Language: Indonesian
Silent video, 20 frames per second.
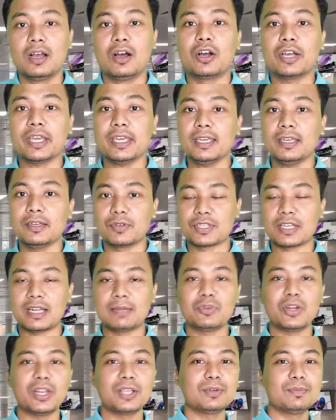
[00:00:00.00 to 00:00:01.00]
Oke,
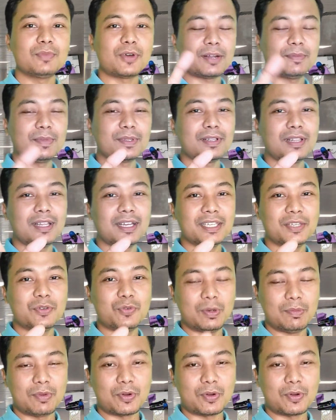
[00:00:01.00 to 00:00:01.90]
wassalamualaikum warahmatullahi